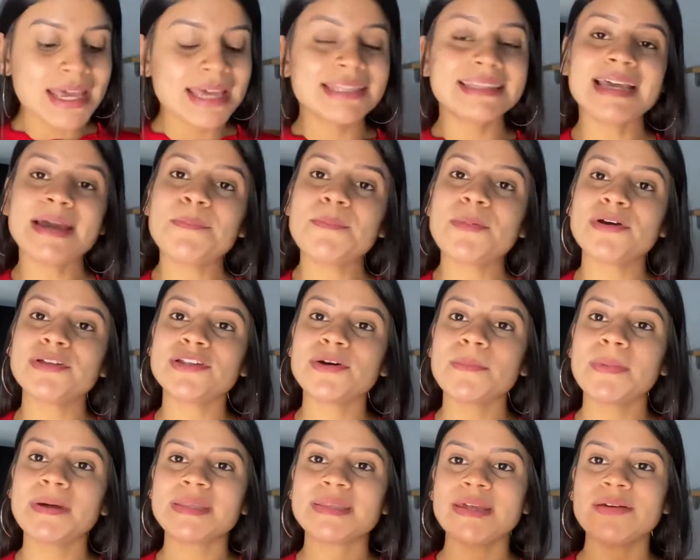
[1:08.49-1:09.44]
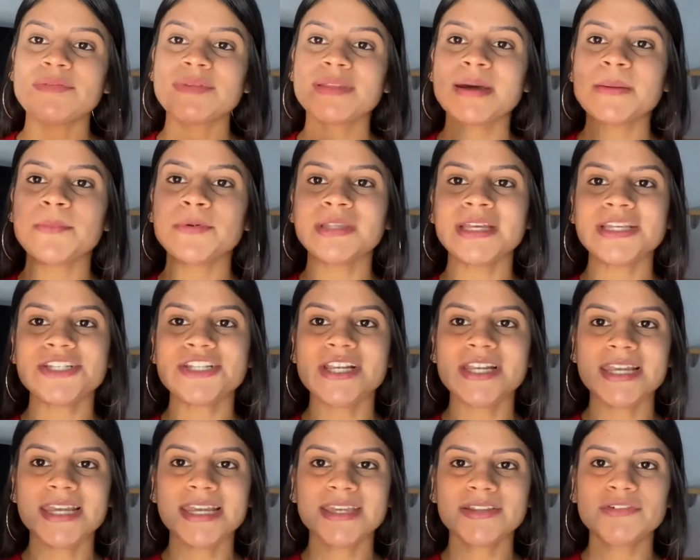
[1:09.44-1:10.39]
Depois eu passei um sabonete
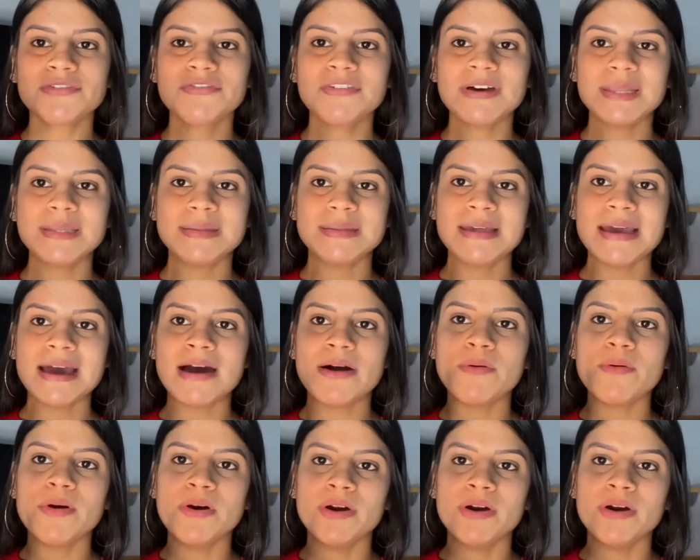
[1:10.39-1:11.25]
líquido facial,